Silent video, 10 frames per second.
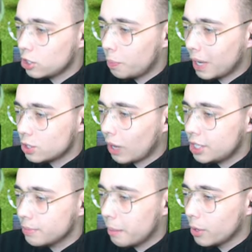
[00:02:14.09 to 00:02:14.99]
Dobra,
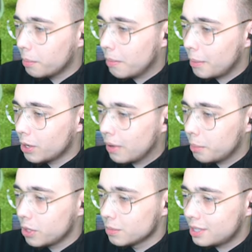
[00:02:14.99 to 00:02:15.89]
słuchajcie, mamy ją, mamy ją,
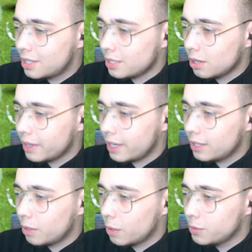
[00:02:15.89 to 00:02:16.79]
mamy ją. Zdecydowanie,
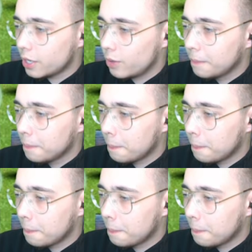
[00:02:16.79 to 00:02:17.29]
dobra, uciekła.